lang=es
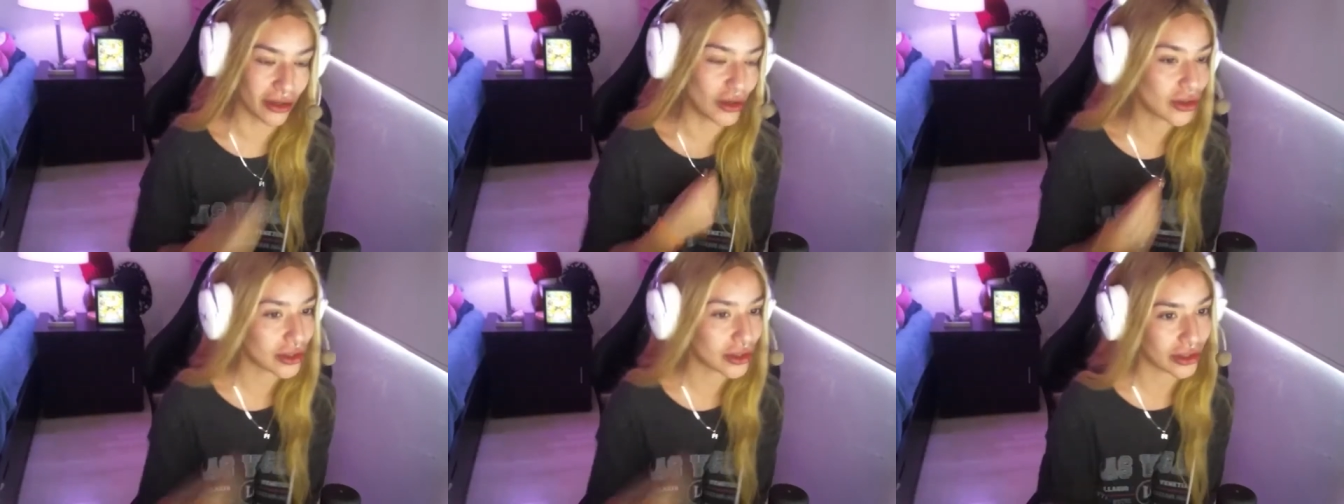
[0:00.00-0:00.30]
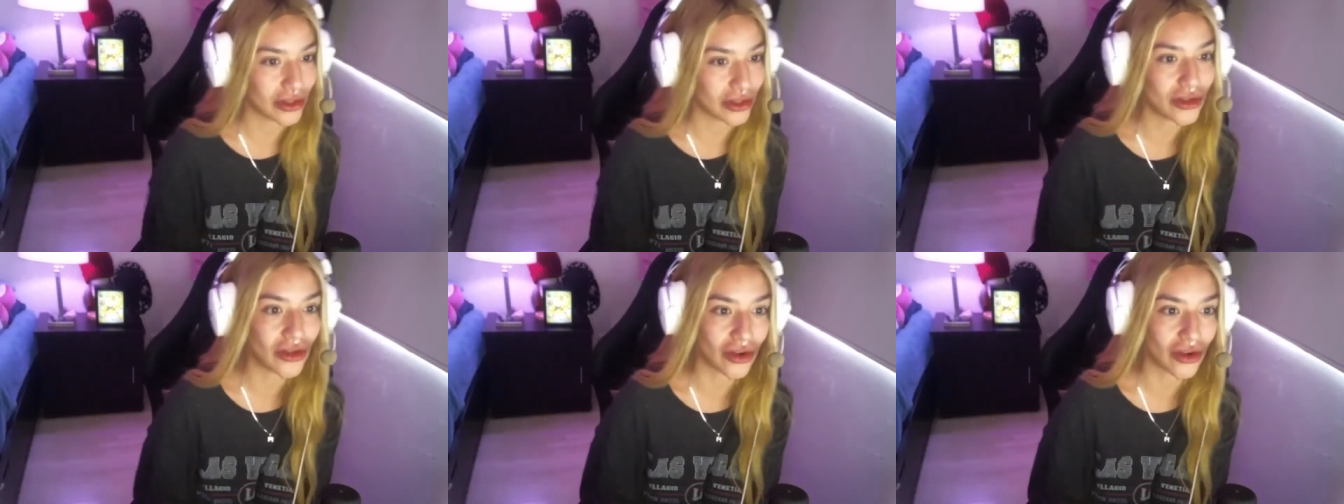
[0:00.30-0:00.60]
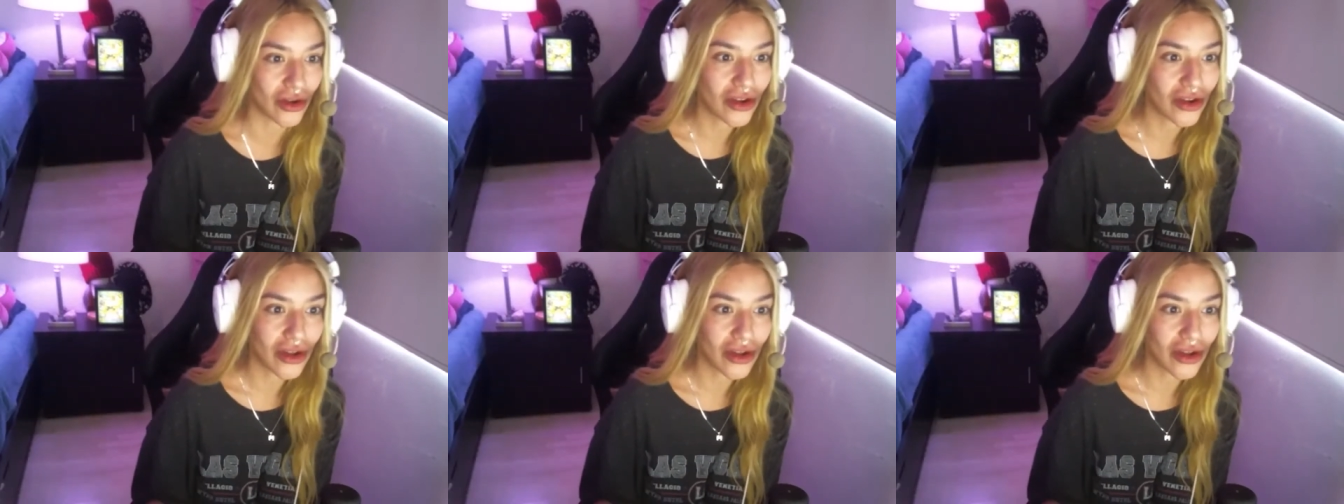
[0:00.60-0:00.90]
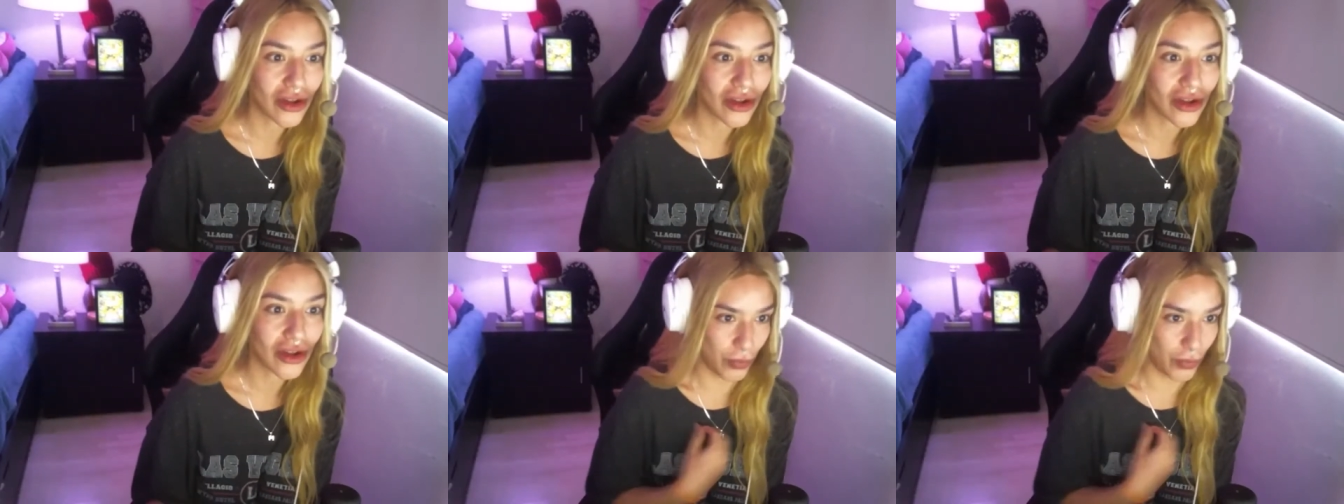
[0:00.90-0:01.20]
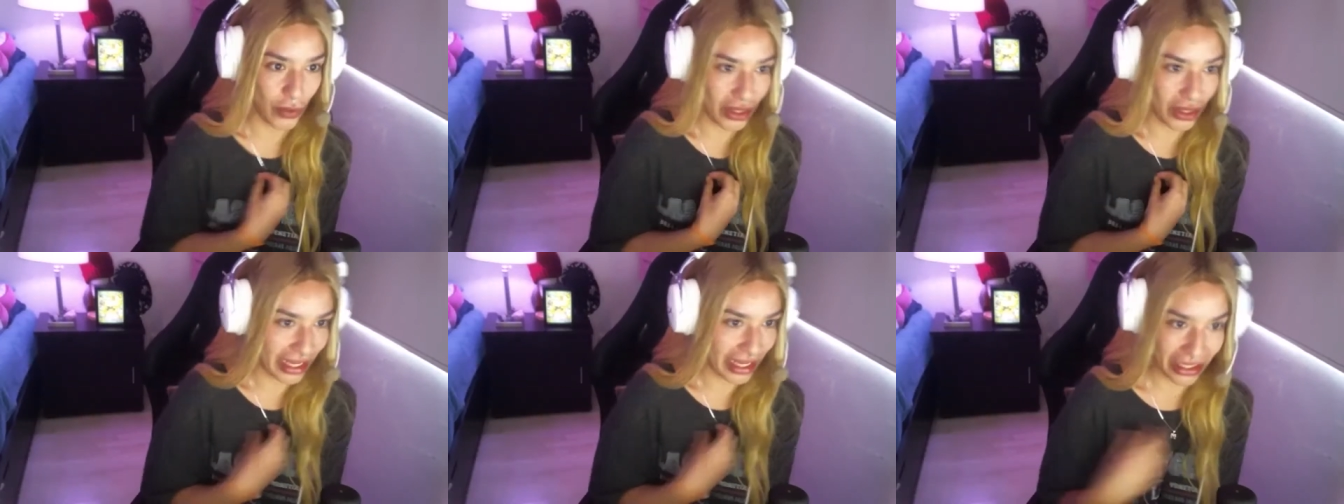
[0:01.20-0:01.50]
No, no, no,
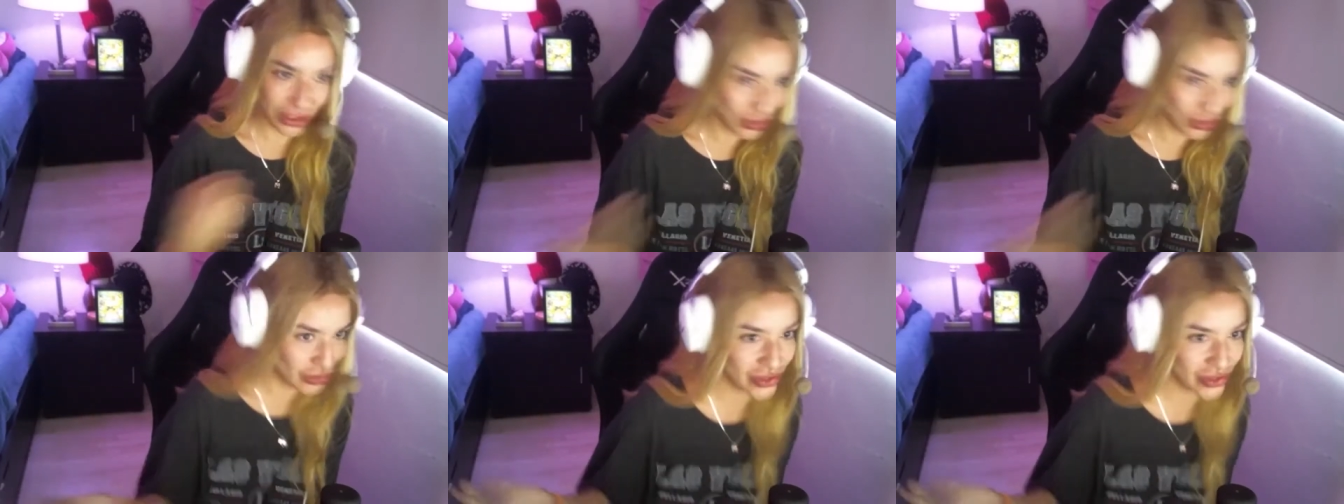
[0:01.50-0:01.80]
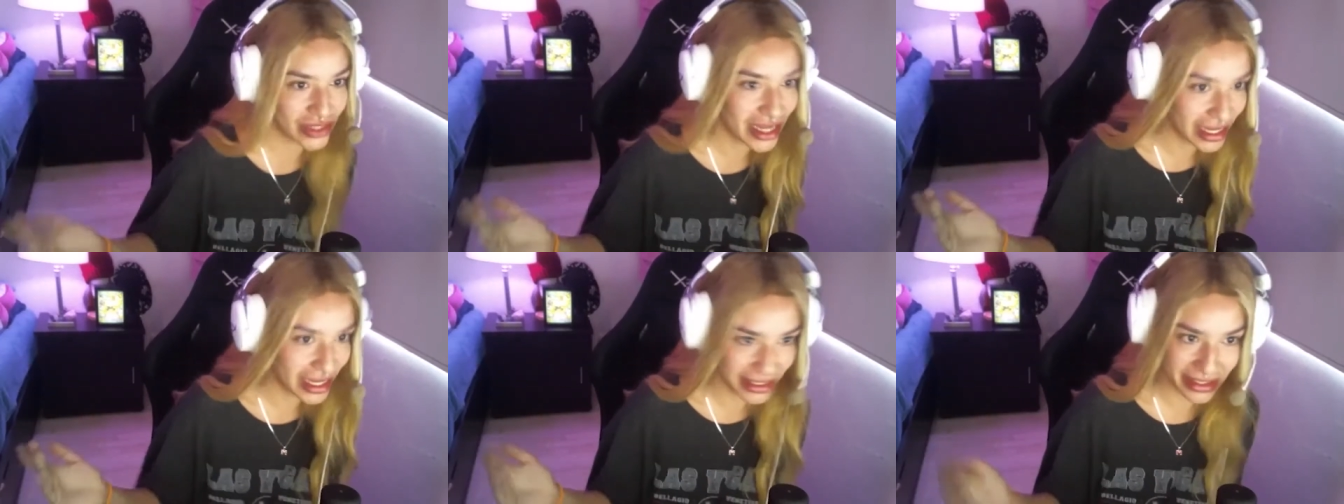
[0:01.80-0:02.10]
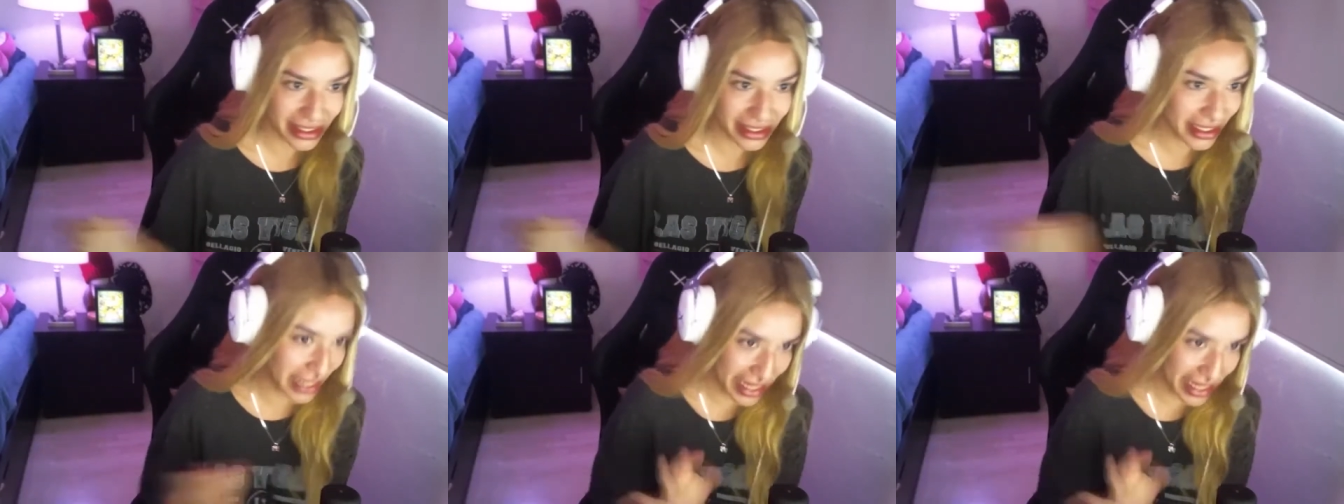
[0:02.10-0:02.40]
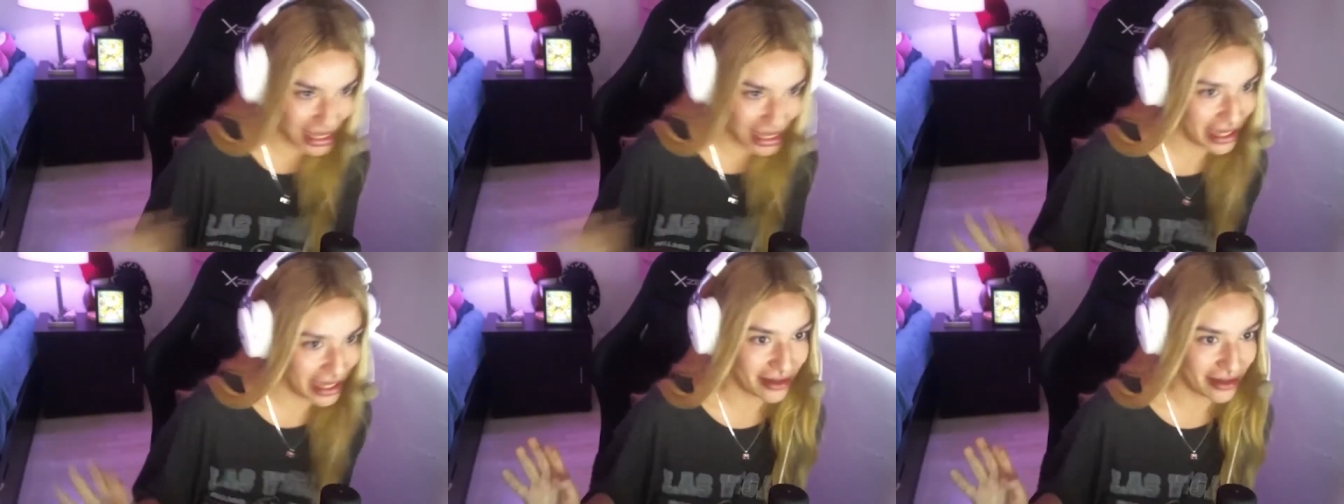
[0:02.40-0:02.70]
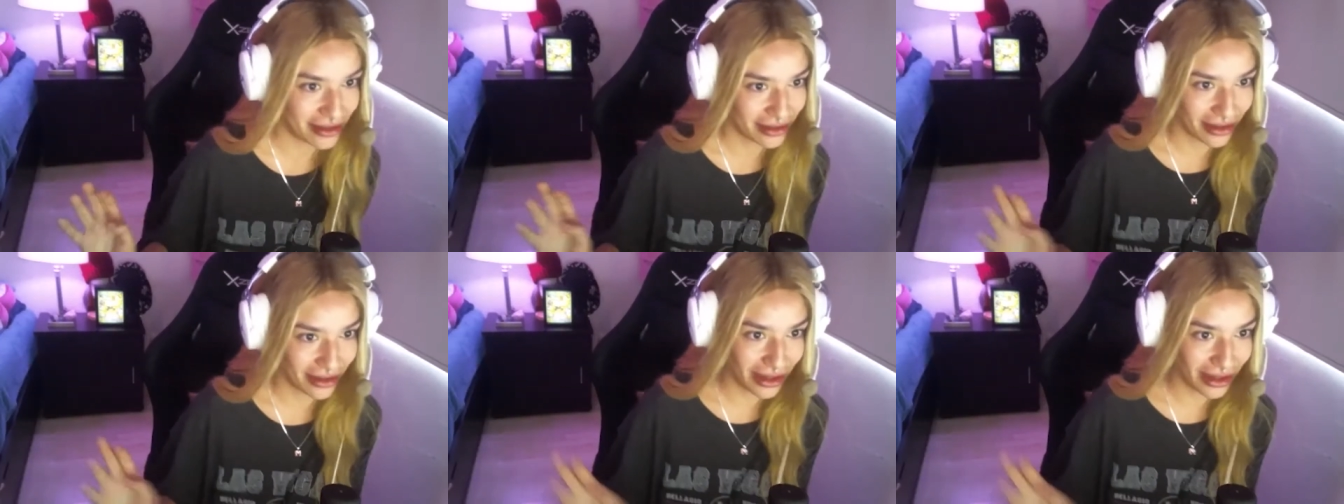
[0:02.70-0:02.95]
porque no se hacen y ya.